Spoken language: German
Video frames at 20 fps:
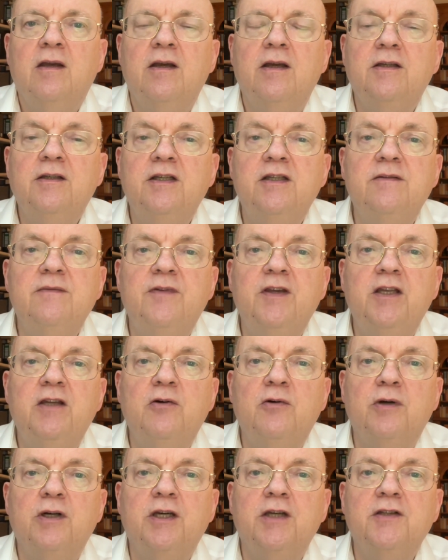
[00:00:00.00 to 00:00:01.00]
In diesem
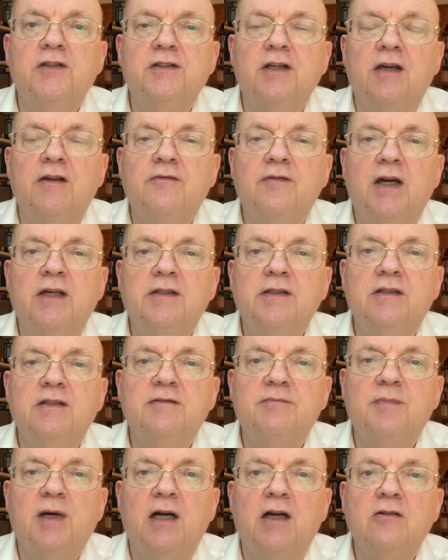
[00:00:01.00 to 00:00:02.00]
Video geht es ein
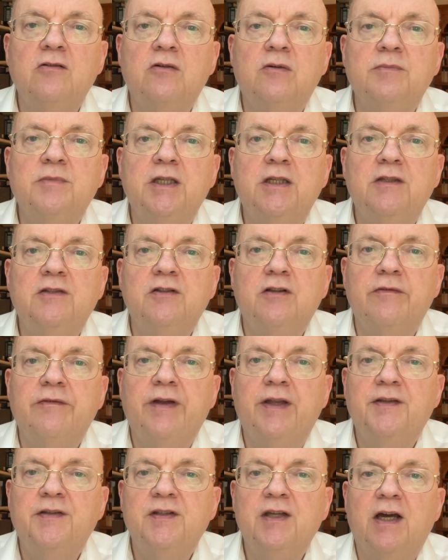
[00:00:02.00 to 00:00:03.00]
weiteres Mal um die
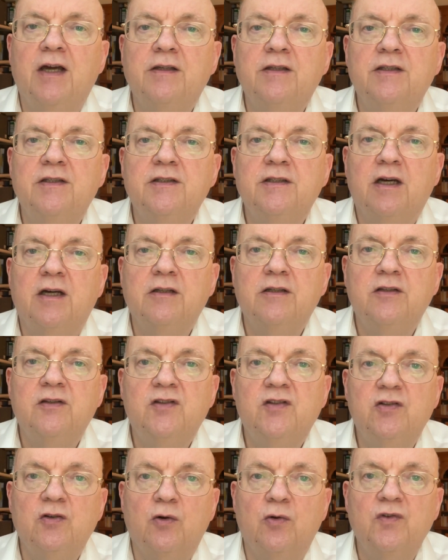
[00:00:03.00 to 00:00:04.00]
Insolvenz eines
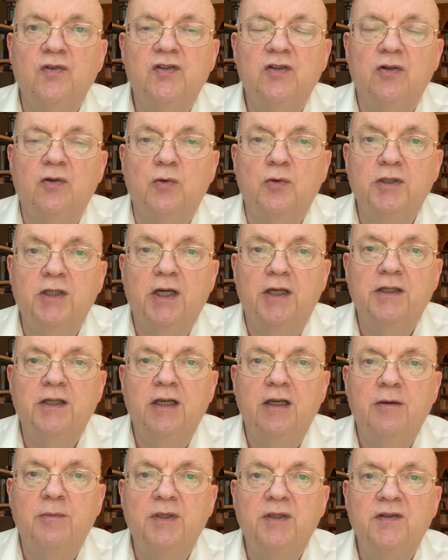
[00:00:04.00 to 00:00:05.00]

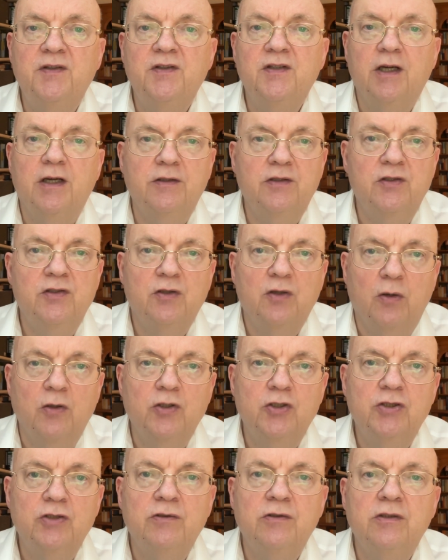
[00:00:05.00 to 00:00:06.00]
Traditionsunternehmens, eines
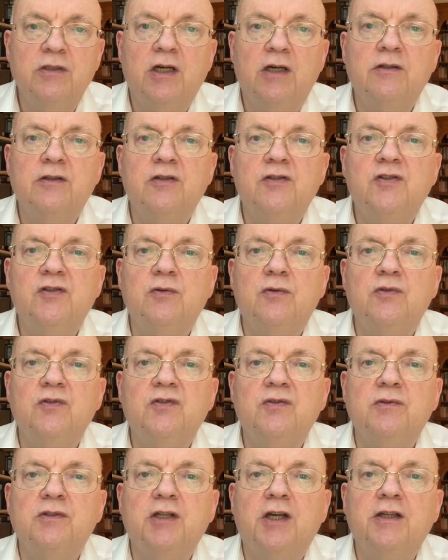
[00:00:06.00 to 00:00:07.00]
deutschen
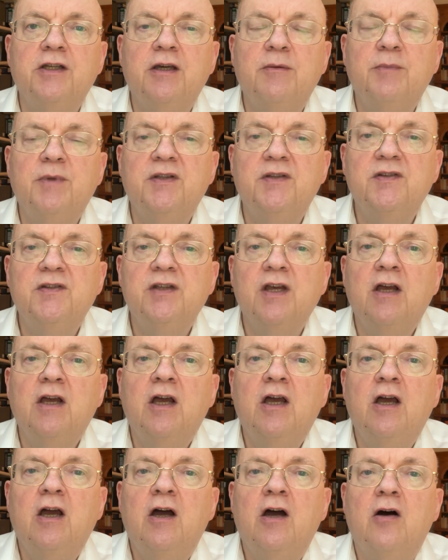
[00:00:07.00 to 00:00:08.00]
Traditionsunternehmens.
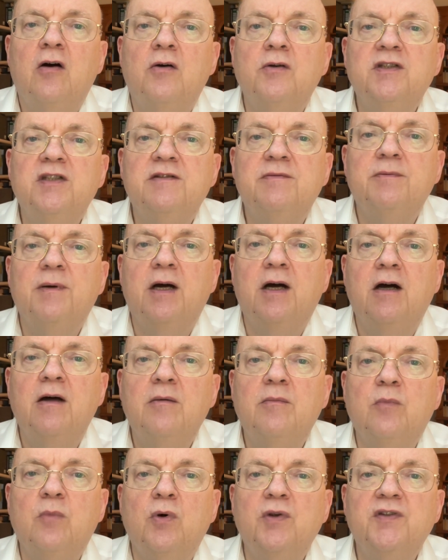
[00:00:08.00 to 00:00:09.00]
Und
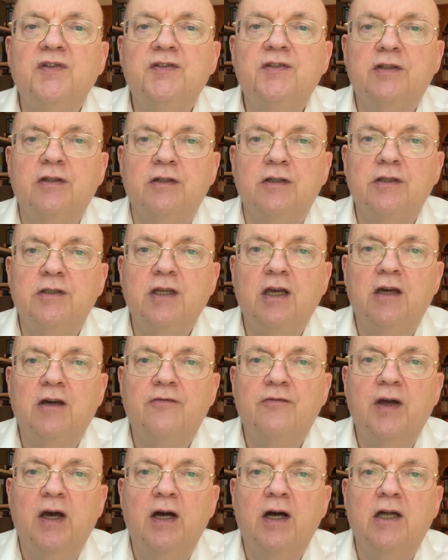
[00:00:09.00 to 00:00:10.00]
zwar musste der
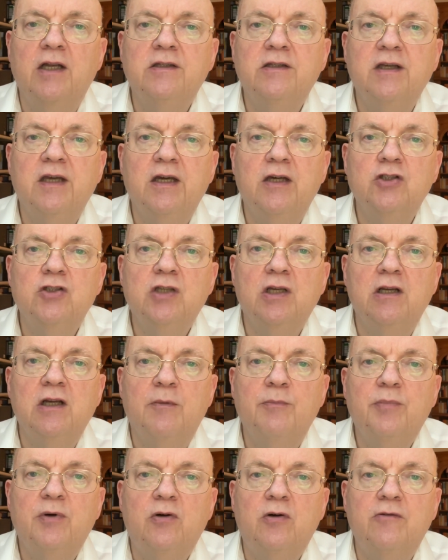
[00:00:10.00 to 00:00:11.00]
Fahrradhersteller
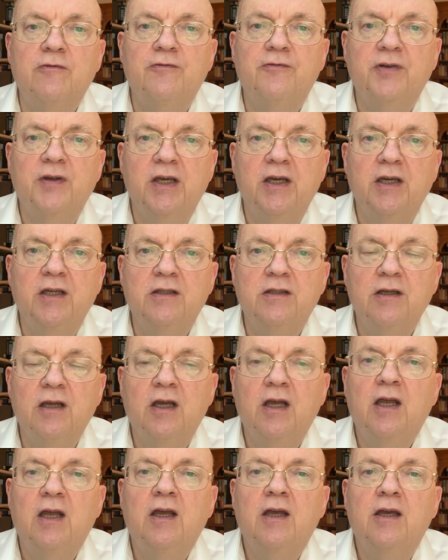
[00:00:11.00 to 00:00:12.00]
Prophet
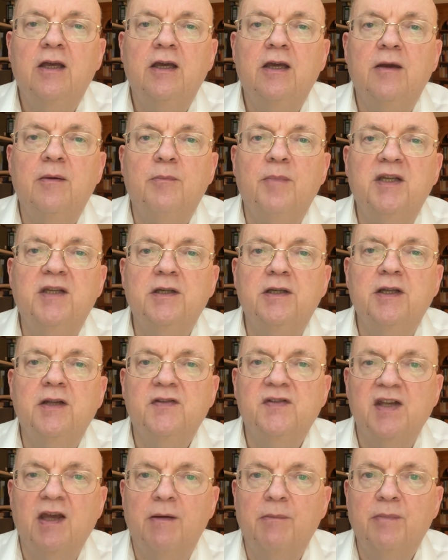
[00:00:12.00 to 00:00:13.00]
Mitte
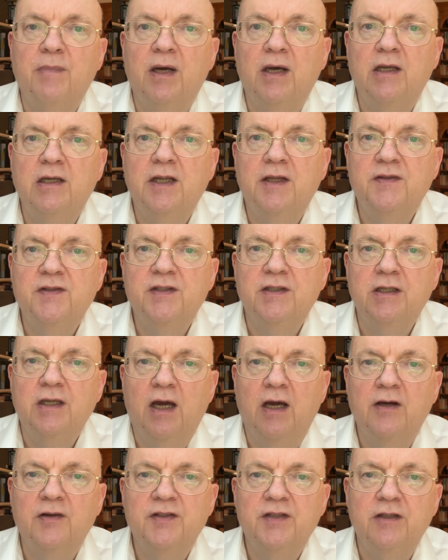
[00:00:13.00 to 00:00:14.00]
Dezember letzten
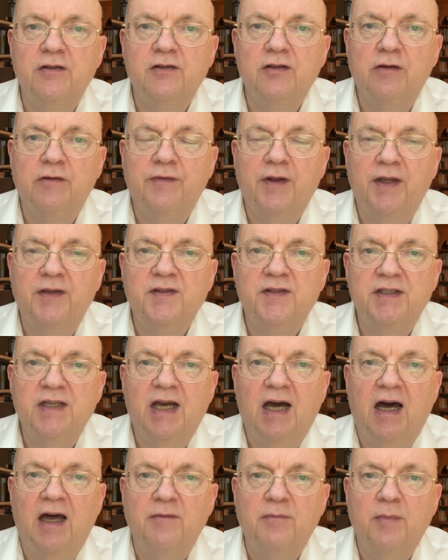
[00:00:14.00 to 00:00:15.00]
Jahres Insolvenz
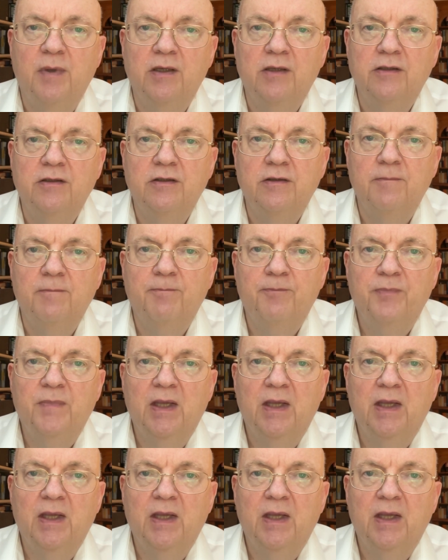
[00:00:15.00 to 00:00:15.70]
anmelden.